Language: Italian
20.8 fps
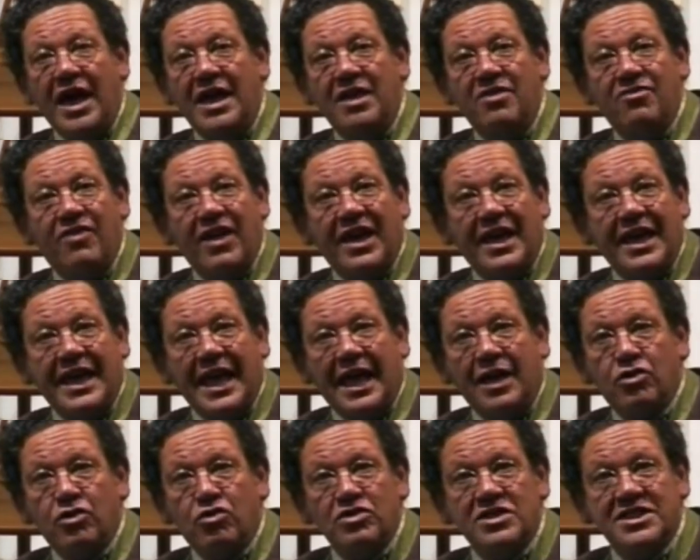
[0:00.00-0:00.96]
è
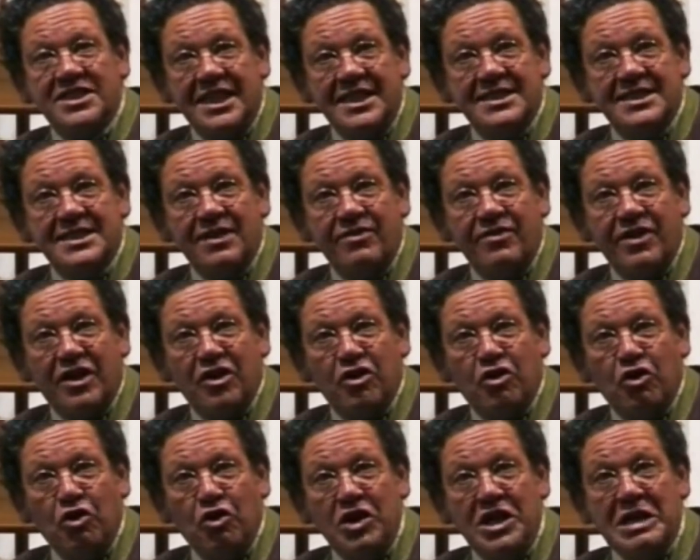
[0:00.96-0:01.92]
invecchiato senza
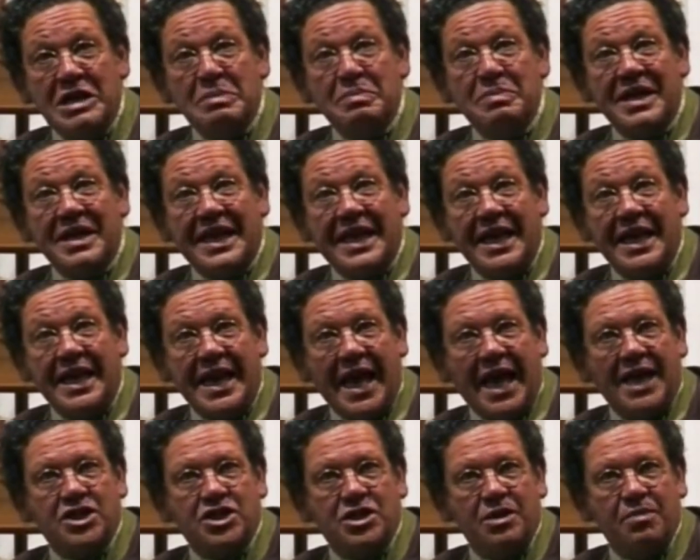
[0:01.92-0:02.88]
vergogna perché
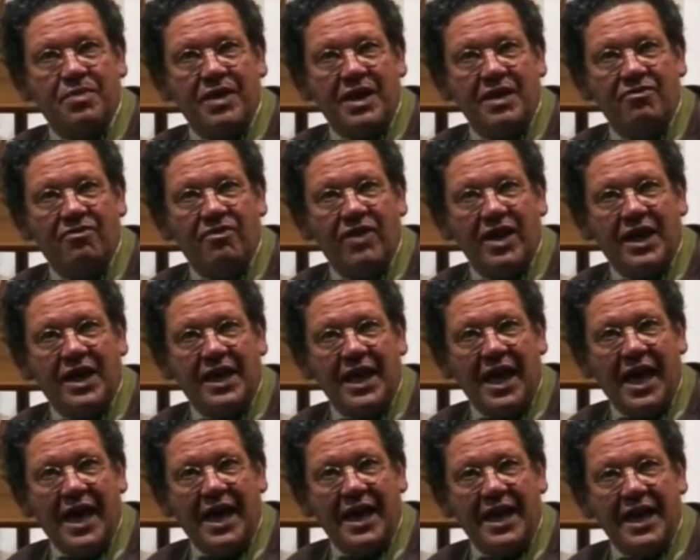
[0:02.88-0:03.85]
nasce per
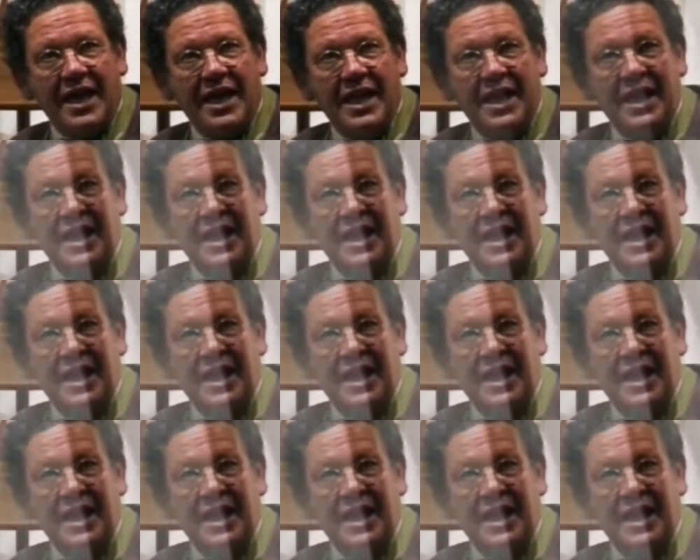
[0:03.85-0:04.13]
invecchiare.